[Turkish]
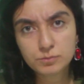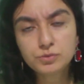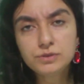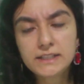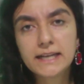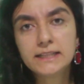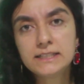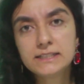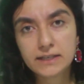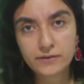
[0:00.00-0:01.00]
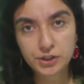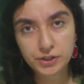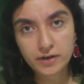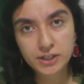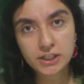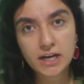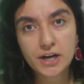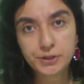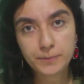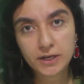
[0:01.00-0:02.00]
Bunu kendiniz yavaş yavaş
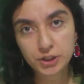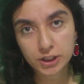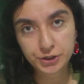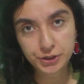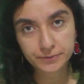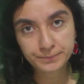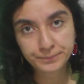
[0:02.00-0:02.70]
aşmaya çalışın.